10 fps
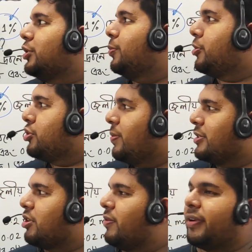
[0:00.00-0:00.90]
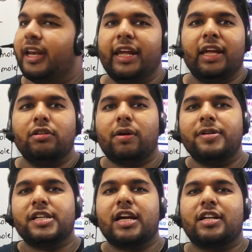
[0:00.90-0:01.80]
যদি প্রশ্ন ব্যাংক সলভিং আর এখানে তো
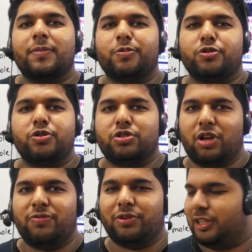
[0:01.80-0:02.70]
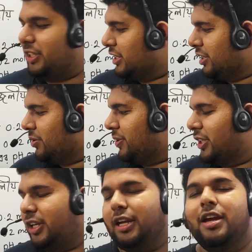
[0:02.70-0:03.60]
আমি চারটা প্রশ্ন সলভ করে দিচ্ছি
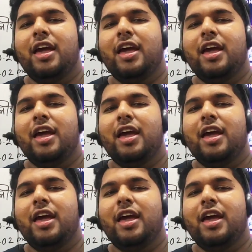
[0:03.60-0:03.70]
তোমাদেরকে